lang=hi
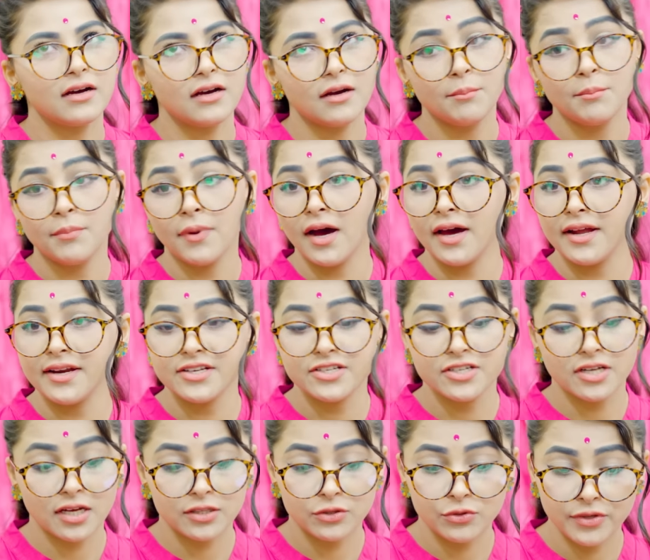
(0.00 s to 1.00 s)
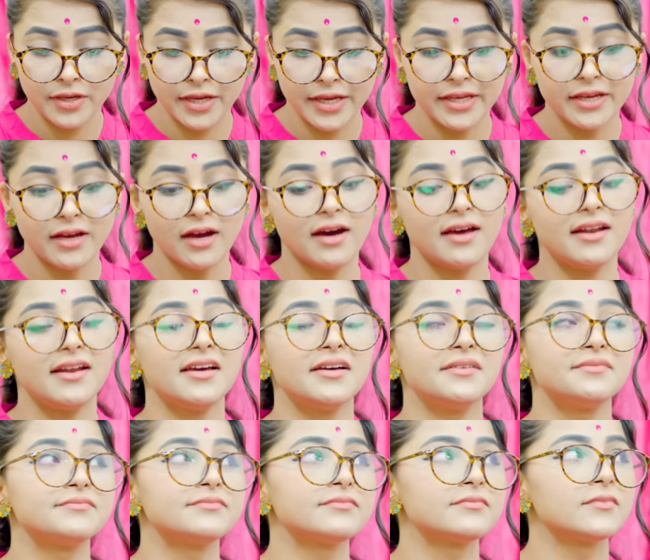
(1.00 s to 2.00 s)
अब बारिश का तो यही हाल है
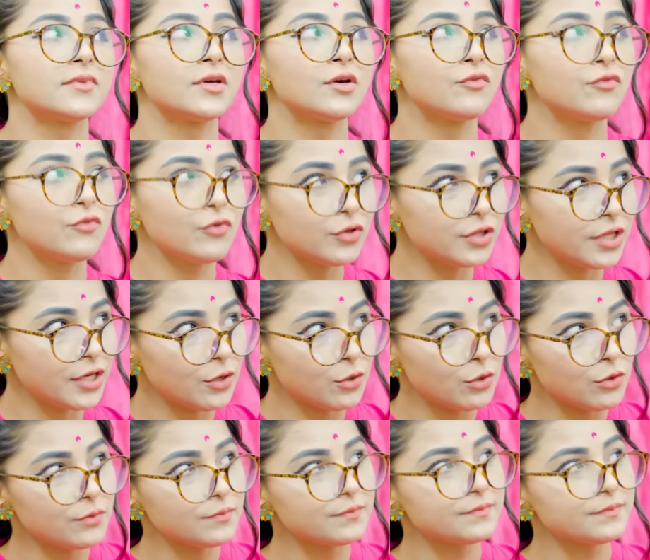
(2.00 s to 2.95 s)
वो देखो